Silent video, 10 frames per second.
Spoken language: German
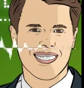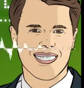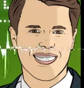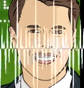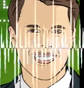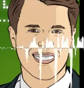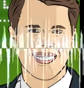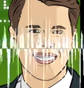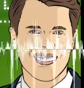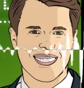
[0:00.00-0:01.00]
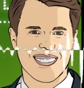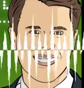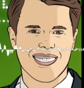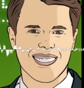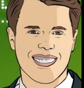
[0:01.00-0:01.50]
Und der Vorteil am Ende
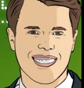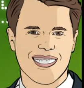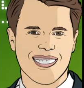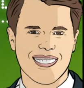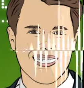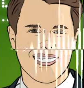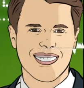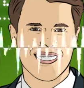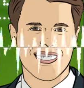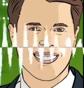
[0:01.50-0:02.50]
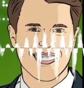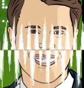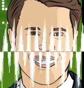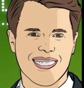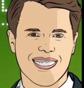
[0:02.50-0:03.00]
ist, dass dann eben
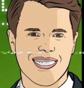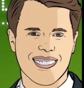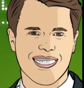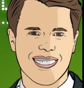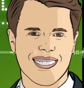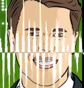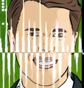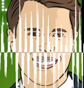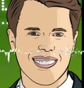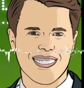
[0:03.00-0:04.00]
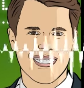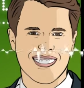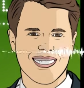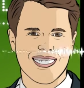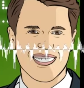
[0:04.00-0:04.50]
die, es folgt ja auch so einem
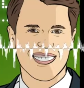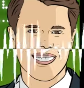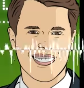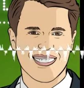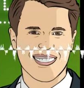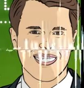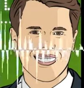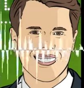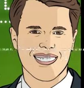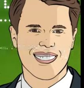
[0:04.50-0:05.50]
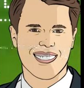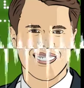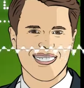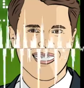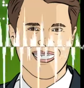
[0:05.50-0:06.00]
Incentive-Ansatz, dass dann
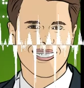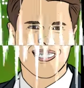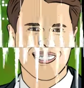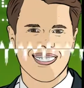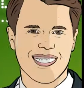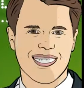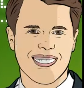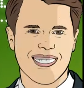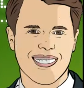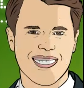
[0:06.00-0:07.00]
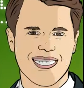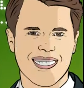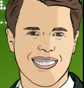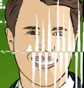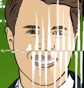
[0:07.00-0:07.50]
die Unternehmen, die